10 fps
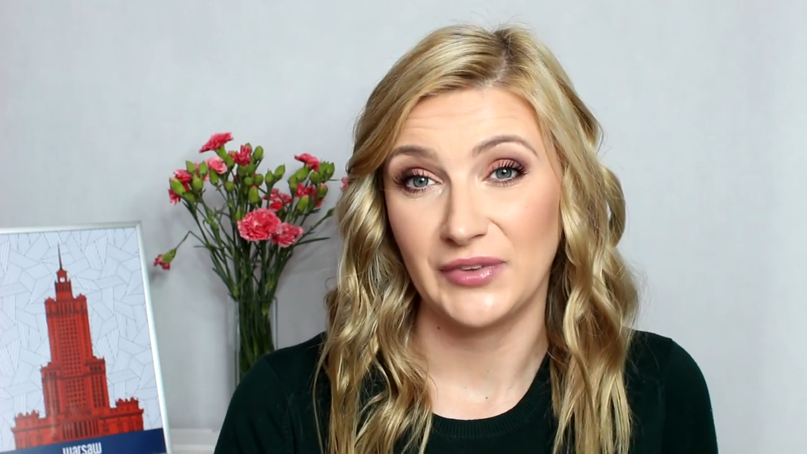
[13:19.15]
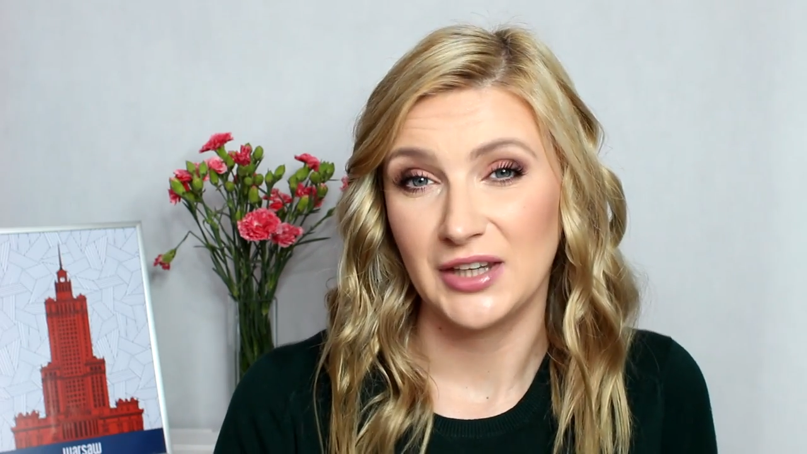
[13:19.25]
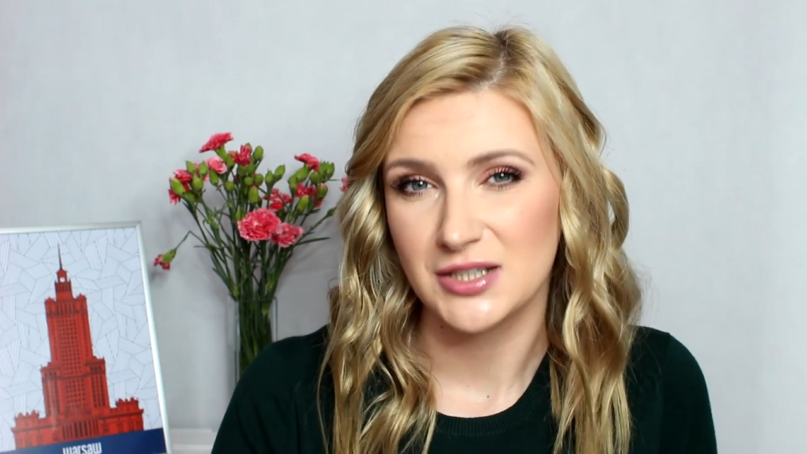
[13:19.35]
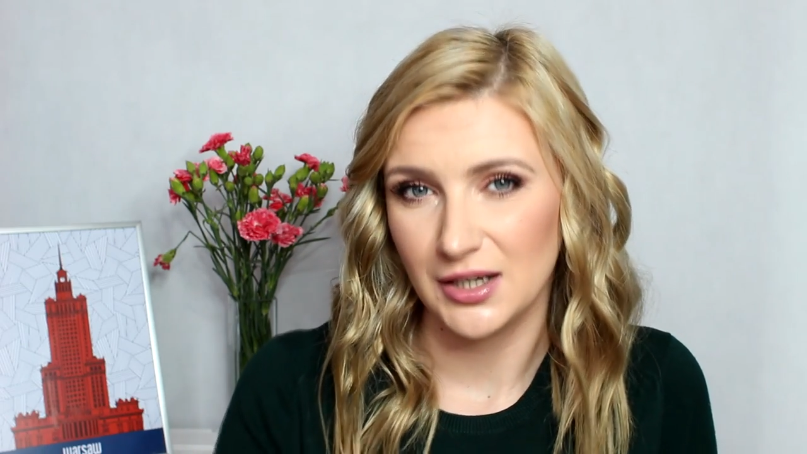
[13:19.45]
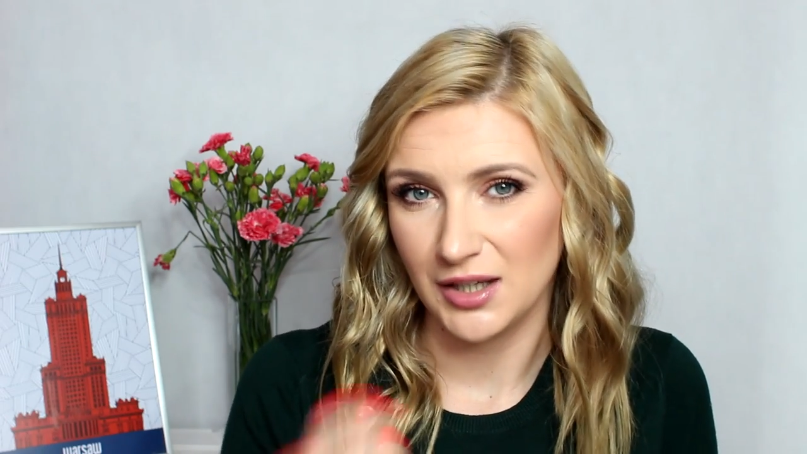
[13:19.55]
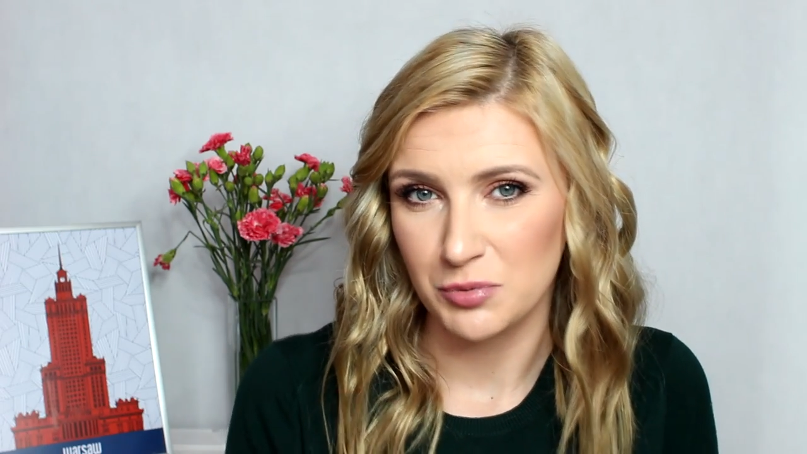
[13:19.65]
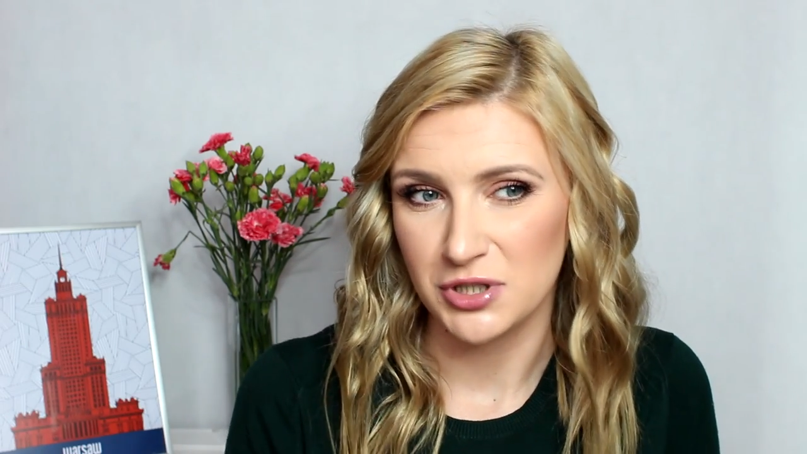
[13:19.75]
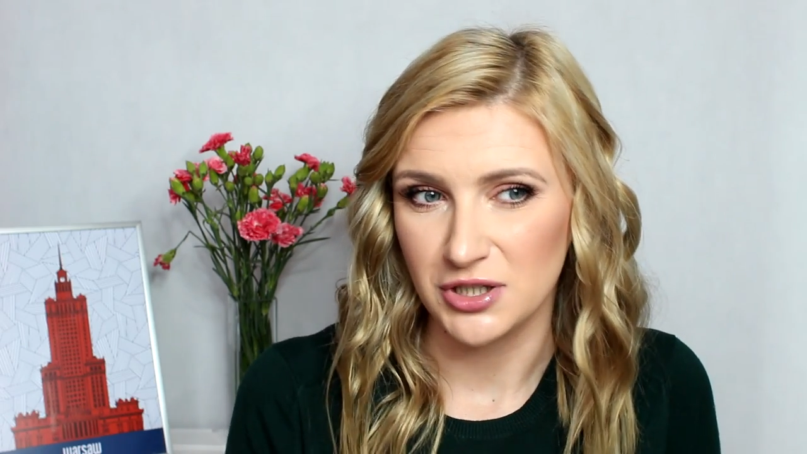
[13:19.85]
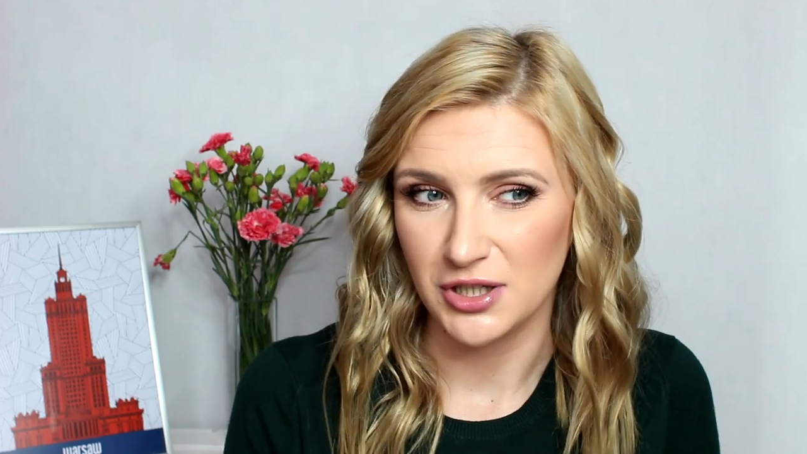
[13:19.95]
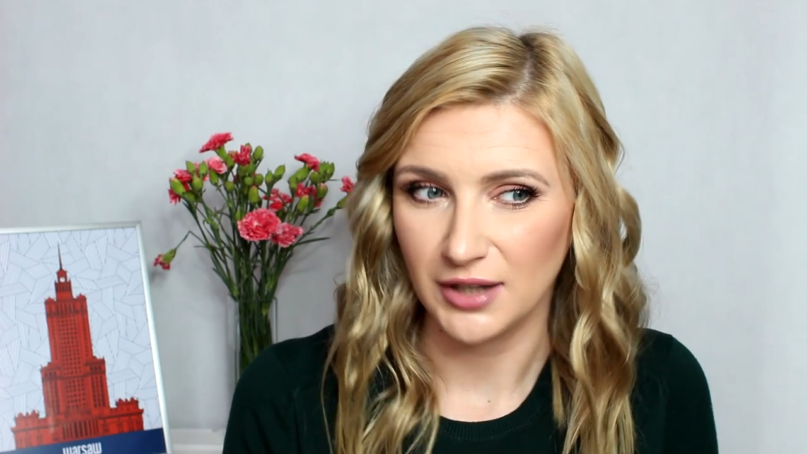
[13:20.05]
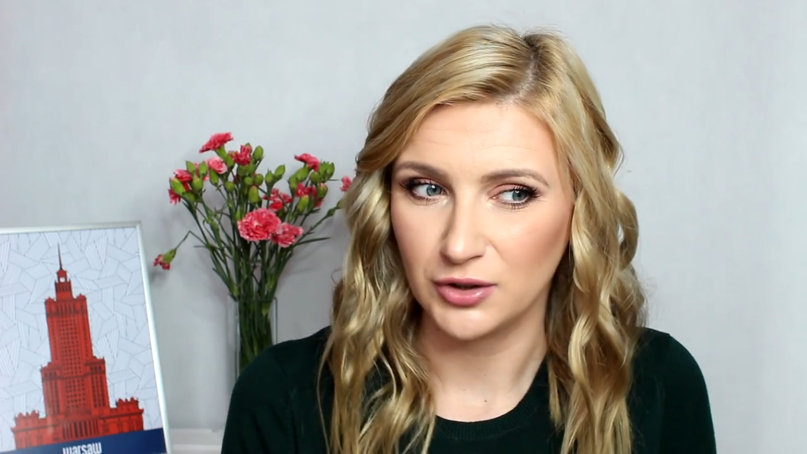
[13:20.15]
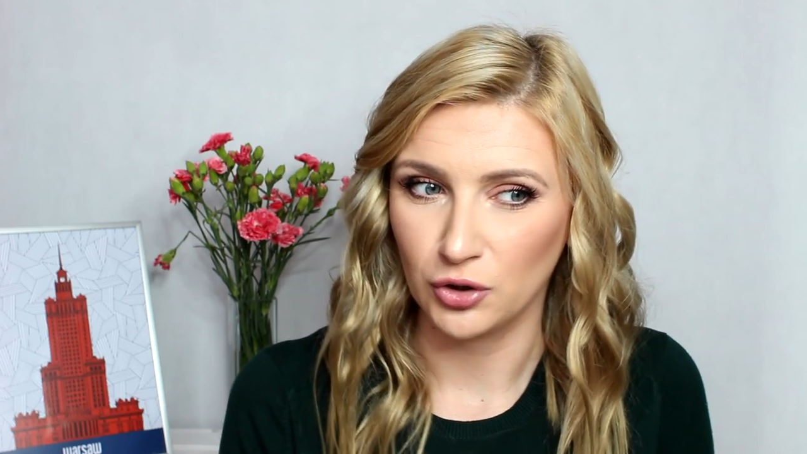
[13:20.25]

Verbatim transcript: Jeżeli nie przyjdzie,